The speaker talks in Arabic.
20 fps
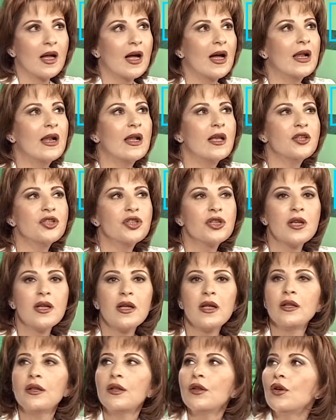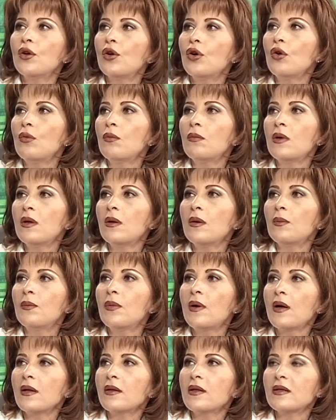علشان هم
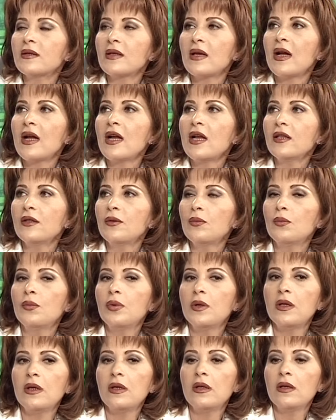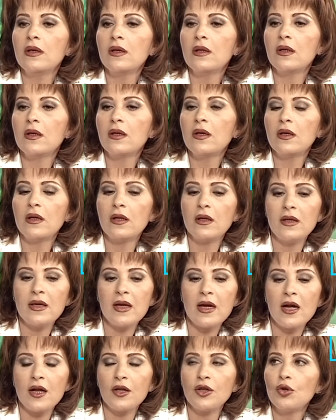بعض ساعات بي
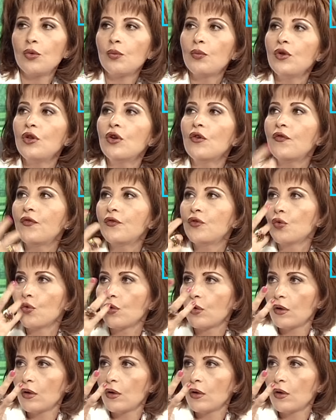يعني بيفضوا